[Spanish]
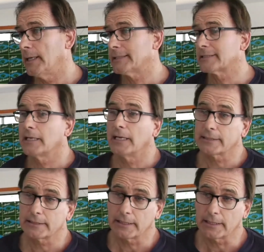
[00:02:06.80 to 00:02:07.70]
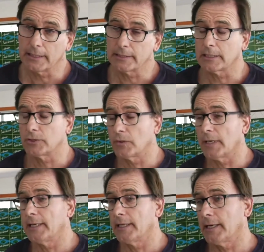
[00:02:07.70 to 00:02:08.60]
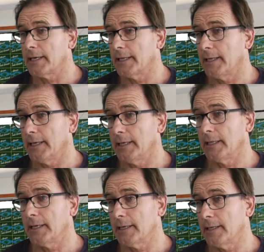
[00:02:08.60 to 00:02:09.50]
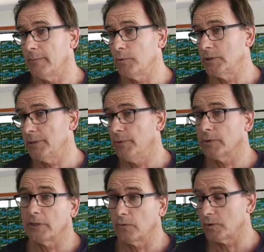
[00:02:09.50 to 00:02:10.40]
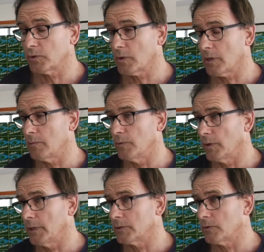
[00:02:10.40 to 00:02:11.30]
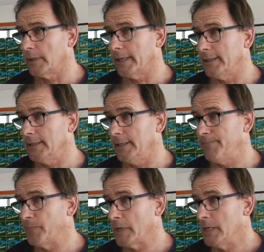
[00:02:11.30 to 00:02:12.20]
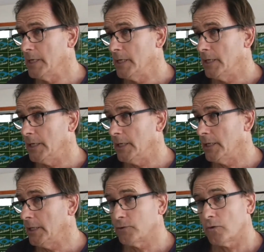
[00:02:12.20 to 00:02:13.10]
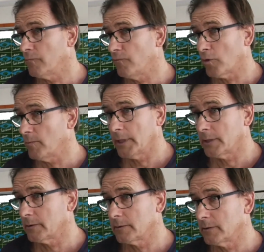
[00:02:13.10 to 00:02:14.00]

las, este, seccionales de cada, de cada municipio, tanto de Soca como de Solís Grande, y eso conforman...